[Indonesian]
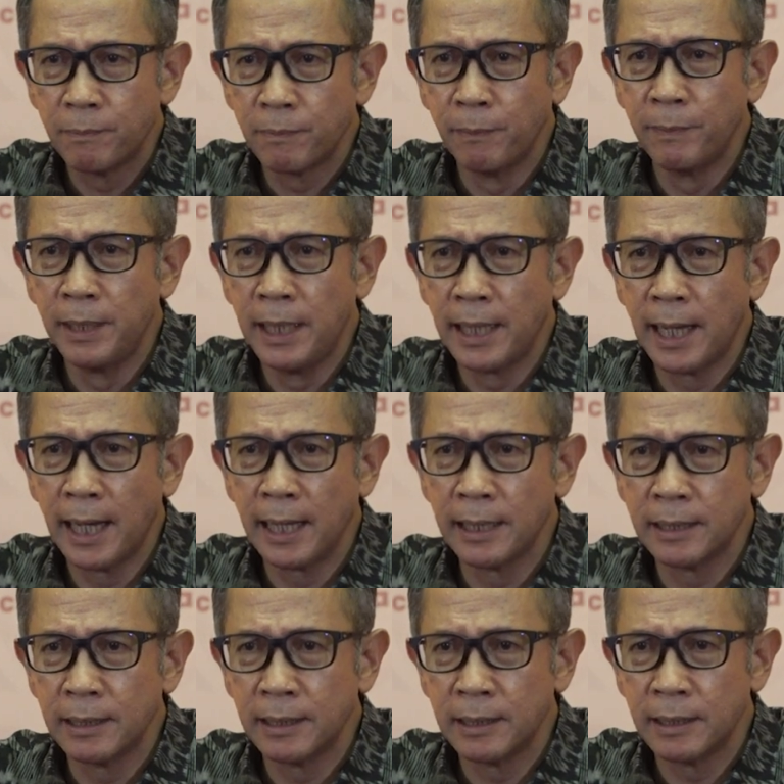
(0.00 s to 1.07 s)
Pemilihan
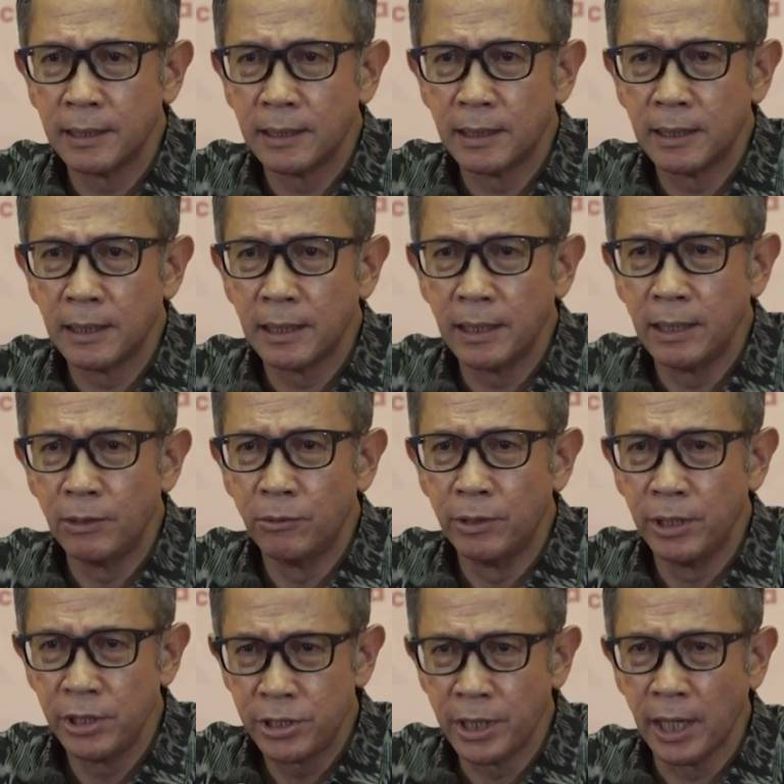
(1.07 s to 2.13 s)

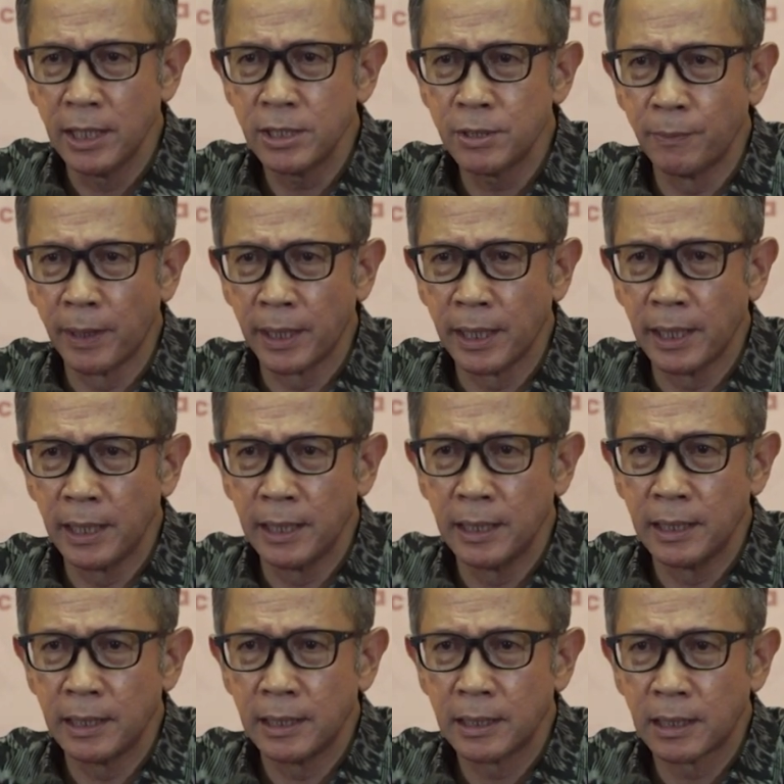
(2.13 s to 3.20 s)
Indonesia
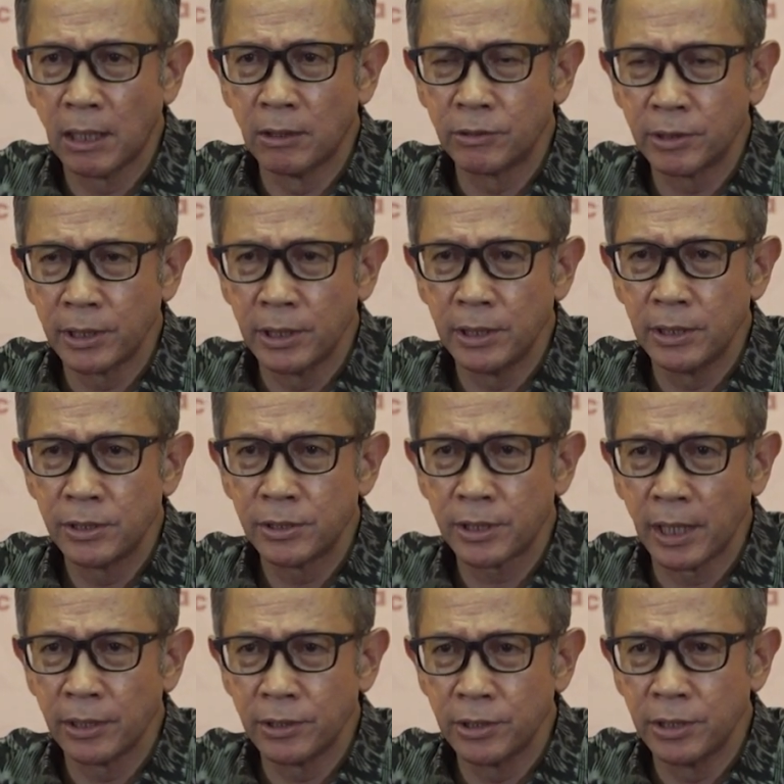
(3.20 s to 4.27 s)
sebagai country
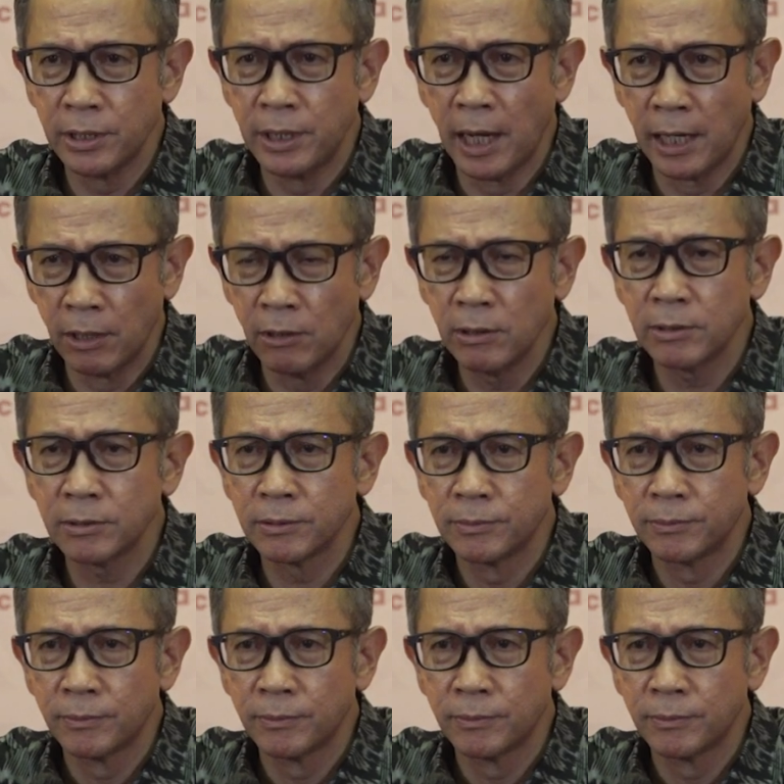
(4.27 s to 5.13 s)
strategy dialogue